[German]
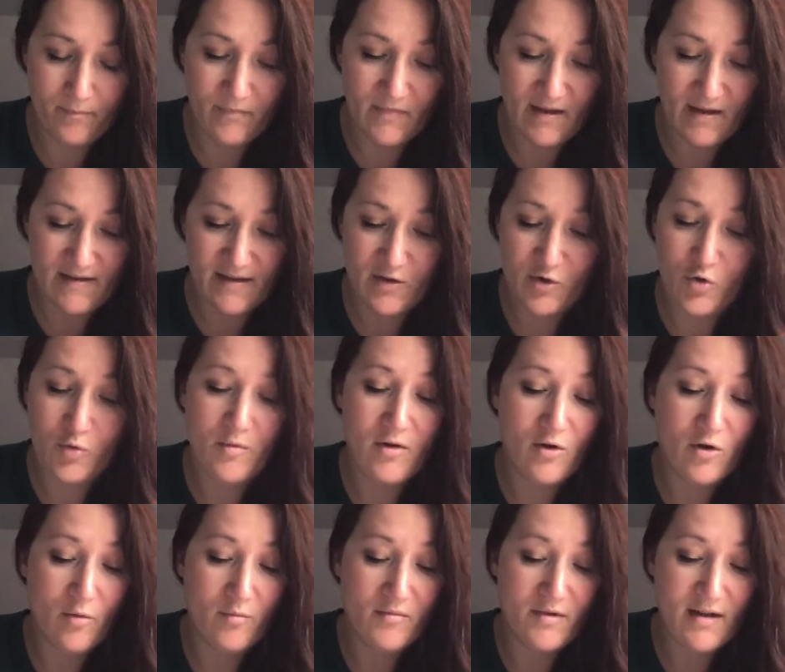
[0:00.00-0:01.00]
dass ein dummer
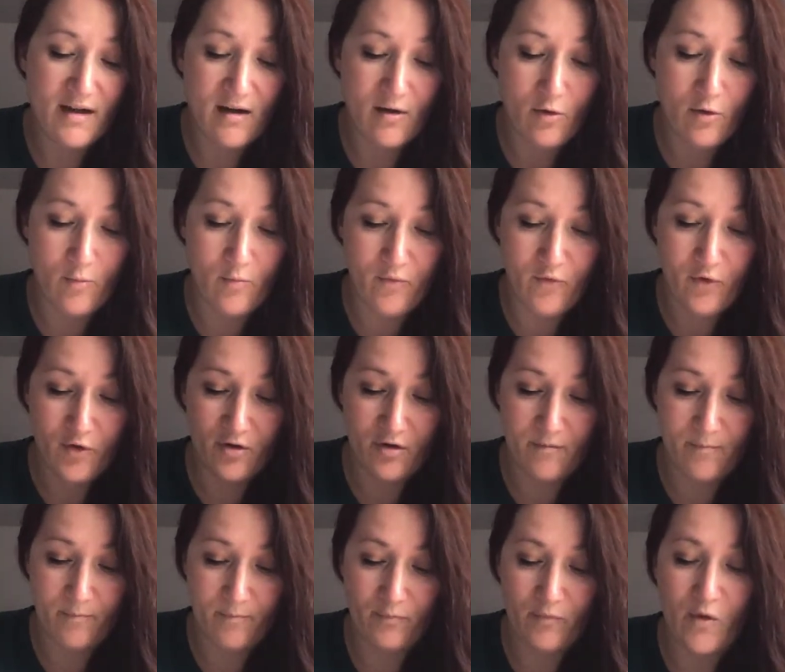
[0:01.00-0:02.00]
Kommentar kommen
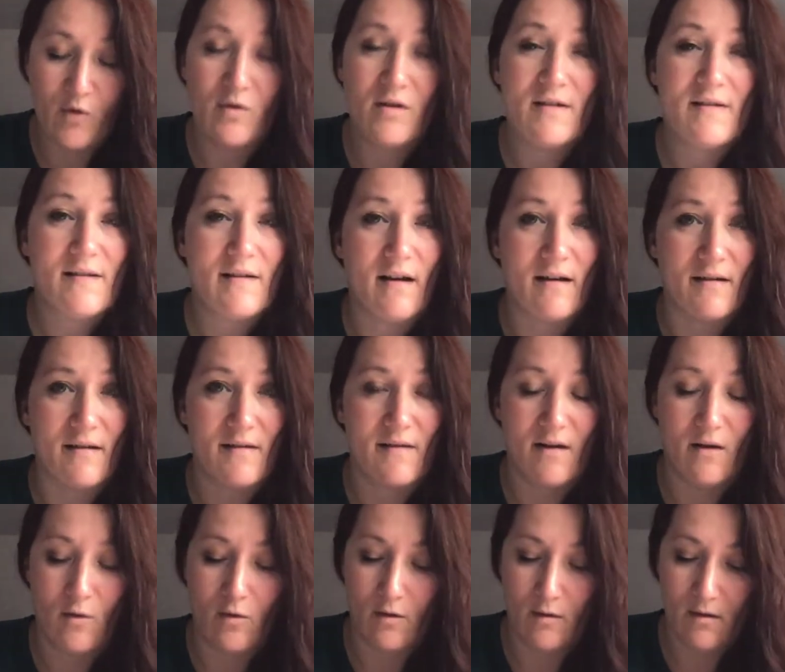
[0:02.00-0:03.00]
würde, und das tat es
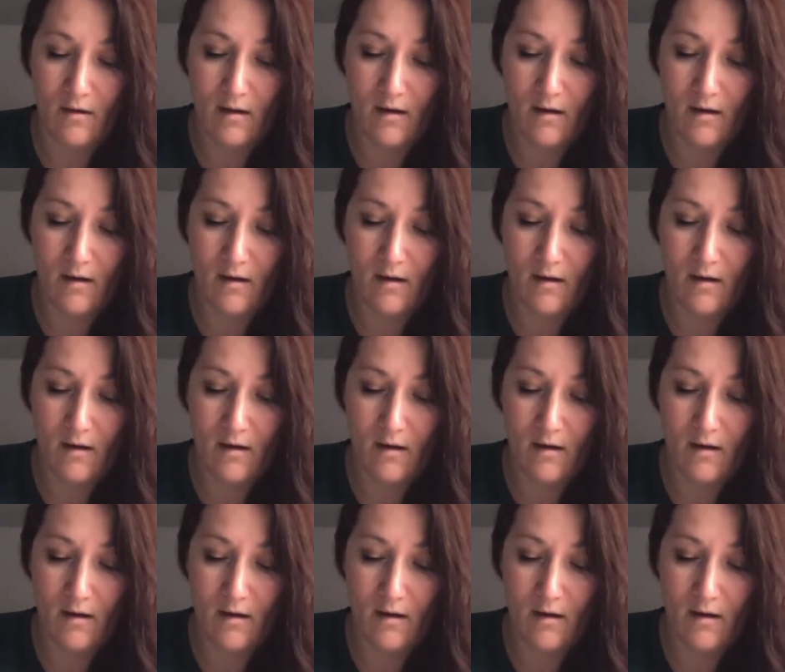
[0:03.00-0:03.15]
auch.